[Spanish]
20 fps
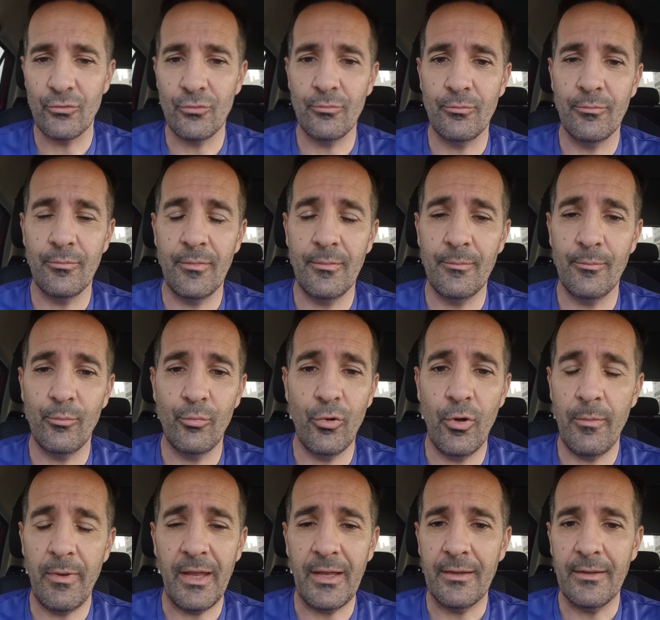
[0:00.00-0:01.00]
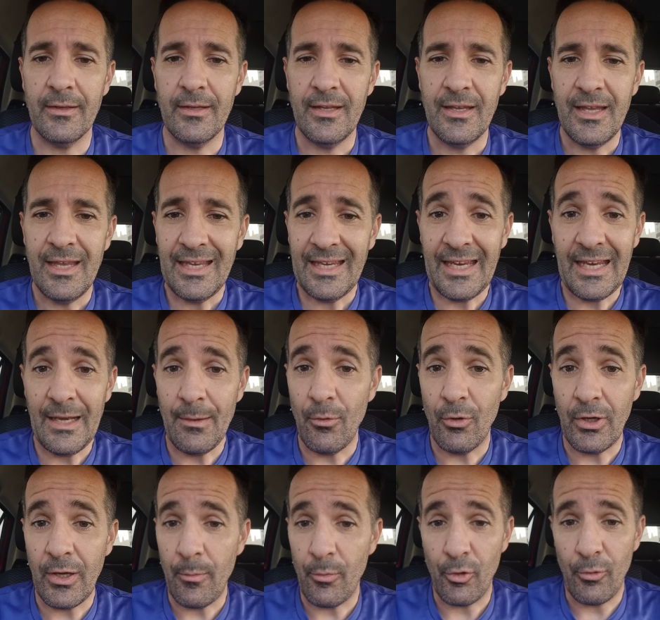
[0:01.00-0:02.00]
Mm, pues bien,
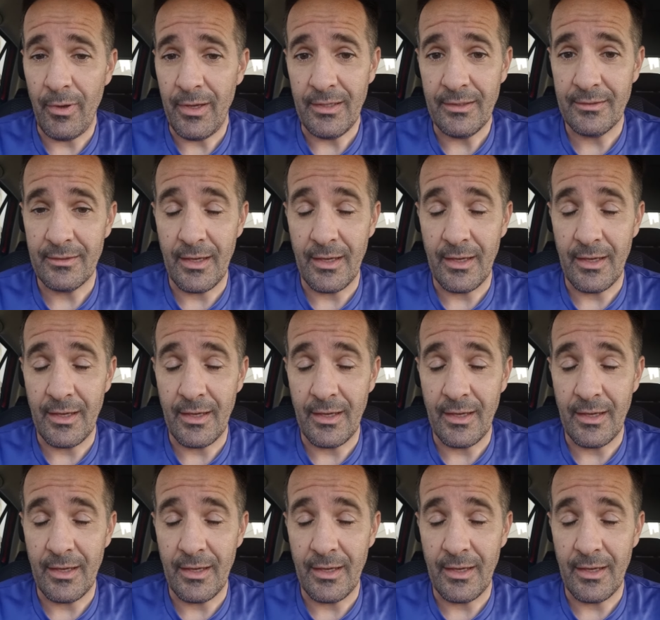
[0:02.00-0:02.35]
queremos que probéis,